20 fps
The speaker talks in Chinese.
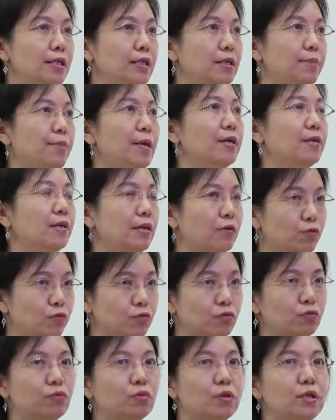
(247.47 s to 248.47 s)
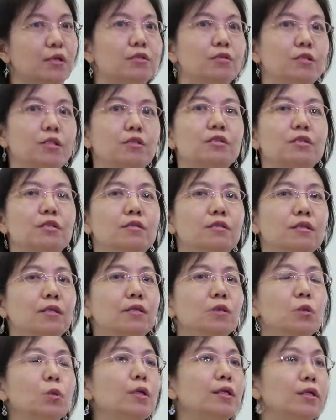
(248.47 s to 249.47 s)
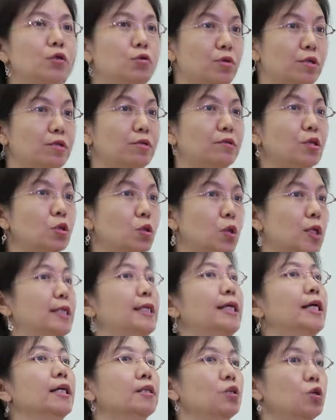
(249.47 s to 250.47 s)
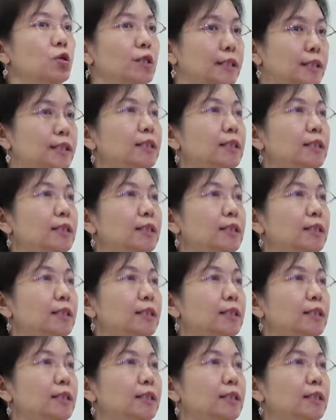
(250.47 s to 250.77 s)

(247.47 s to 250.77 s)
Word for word: 以便呢服务和支持更多的学生的创业和创